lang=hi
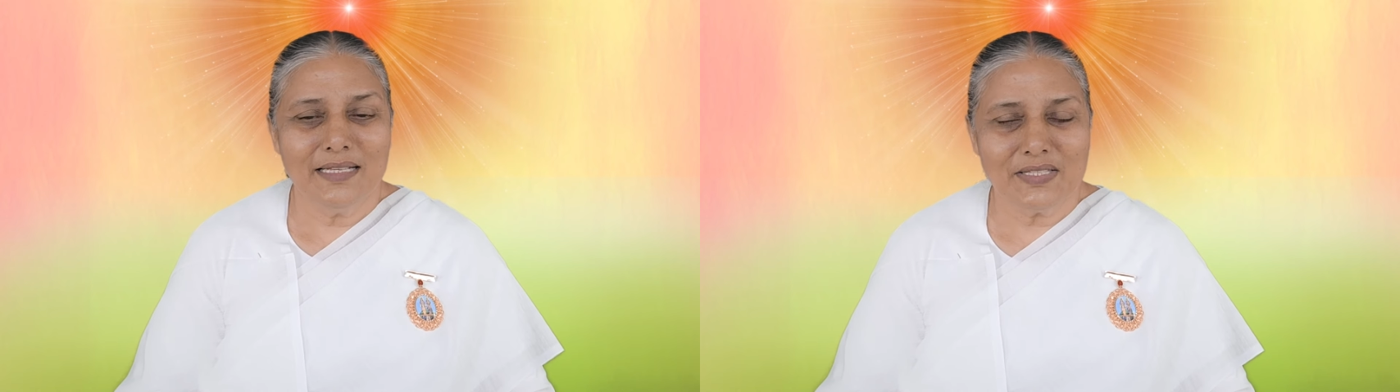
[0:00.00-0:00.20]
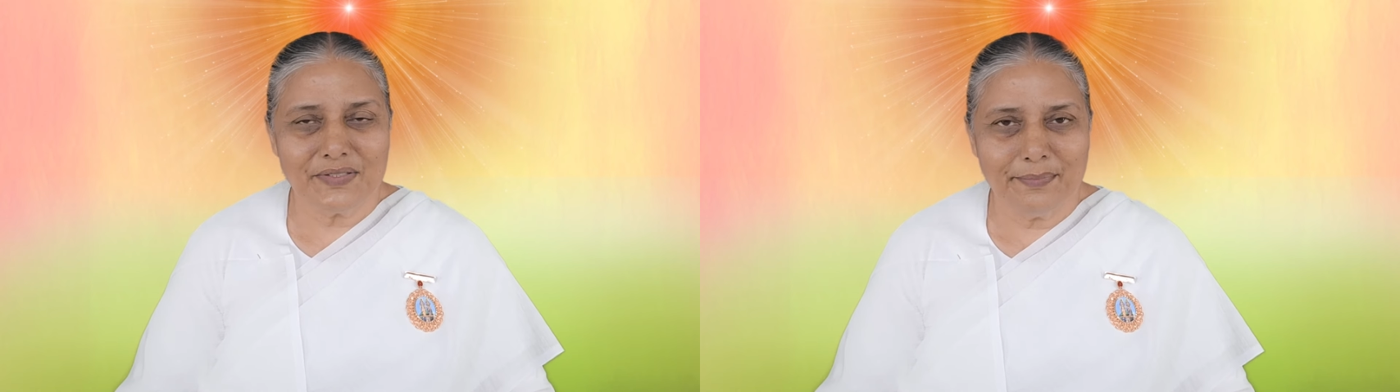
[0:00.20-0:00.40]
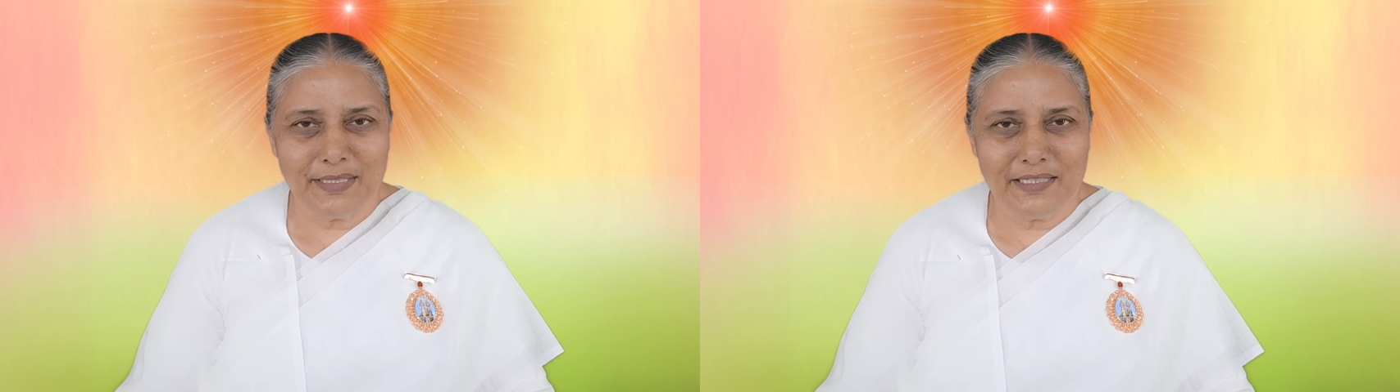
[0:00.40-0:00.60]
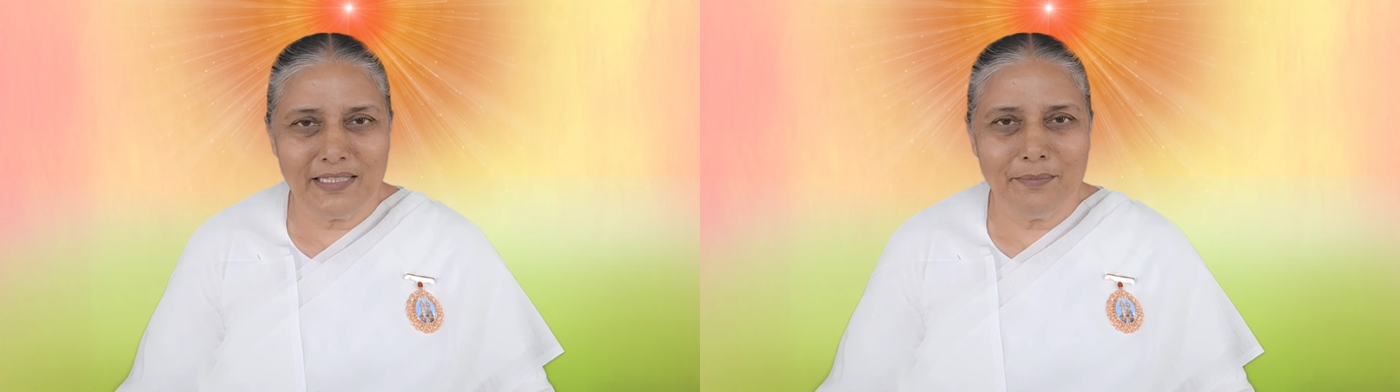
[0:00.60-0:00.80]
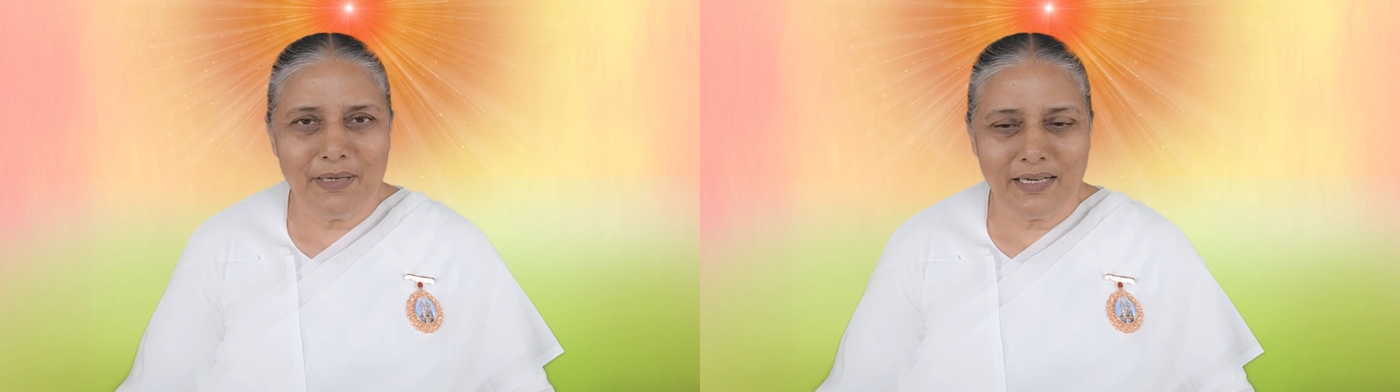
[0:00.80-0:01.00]
इस
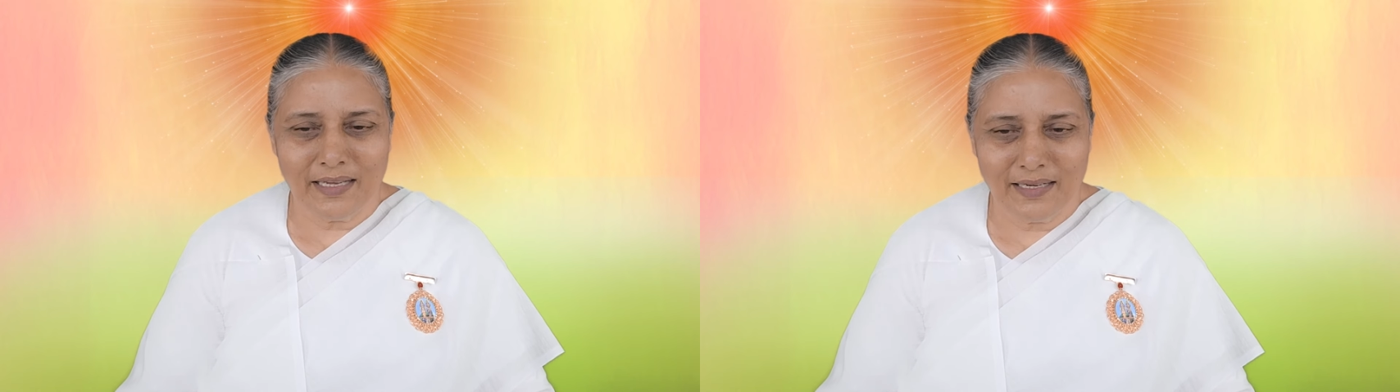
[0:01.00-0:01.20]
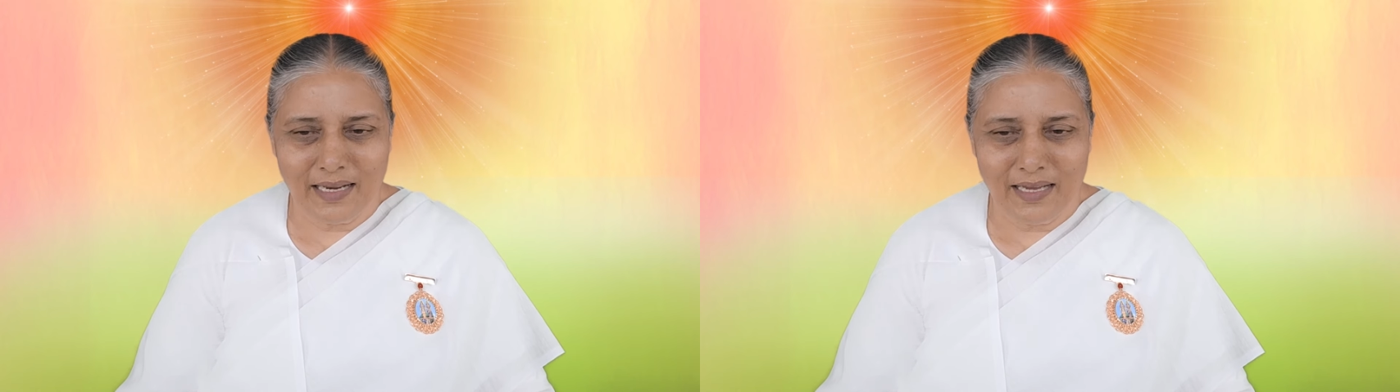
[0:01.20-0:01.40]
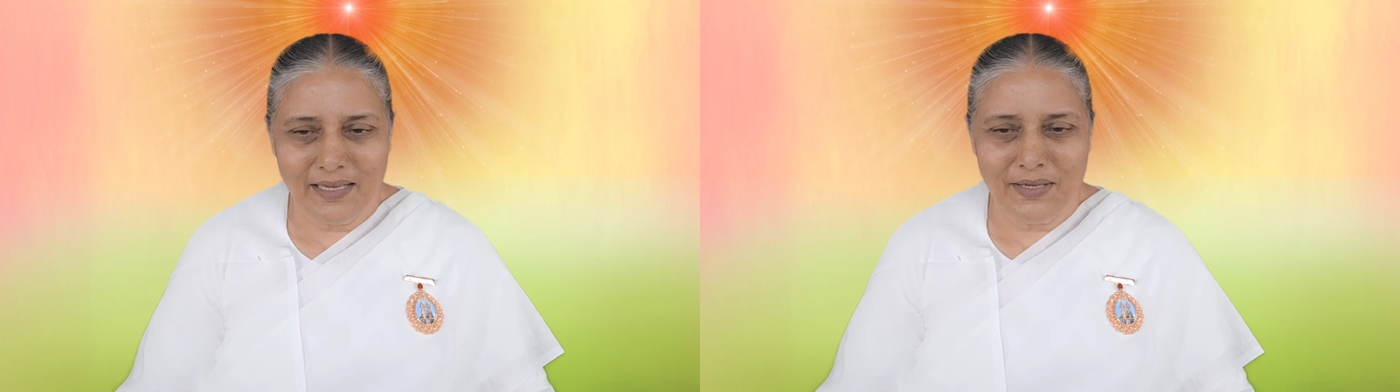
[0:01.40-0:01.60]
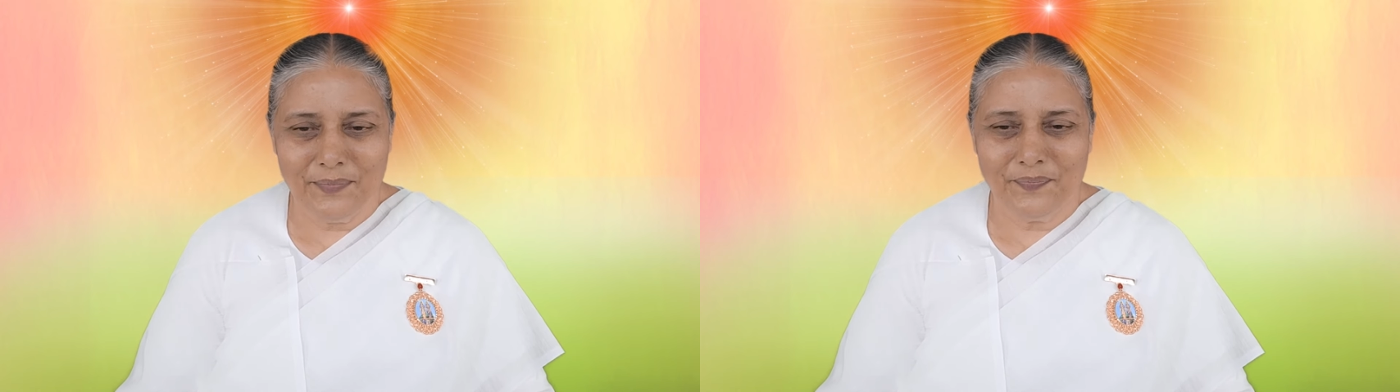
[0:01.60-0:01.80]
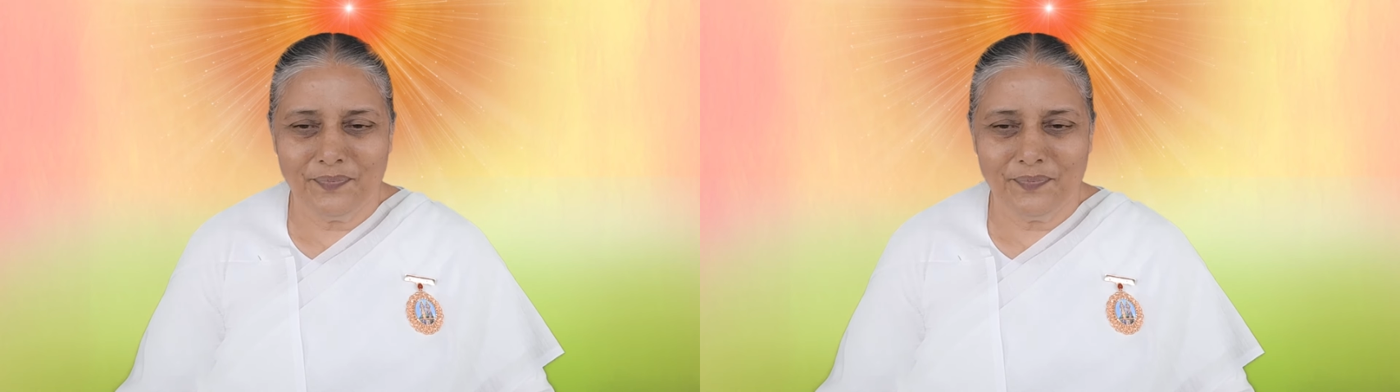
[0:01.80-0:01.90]
स्मृति में रहना है